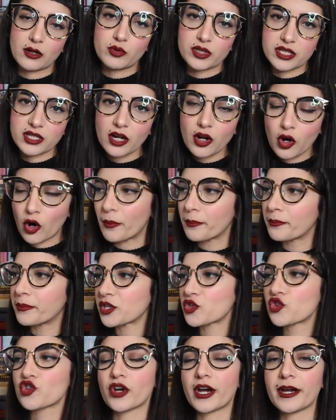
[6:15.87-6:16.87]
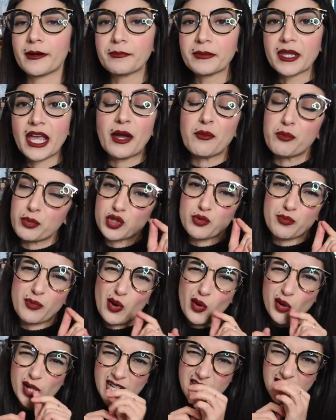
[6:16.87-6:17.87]
questa coppia, cioè è un po'
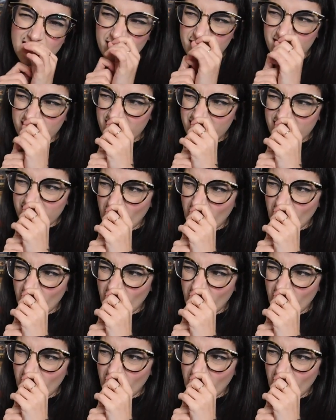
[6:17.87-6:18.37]
spoiler,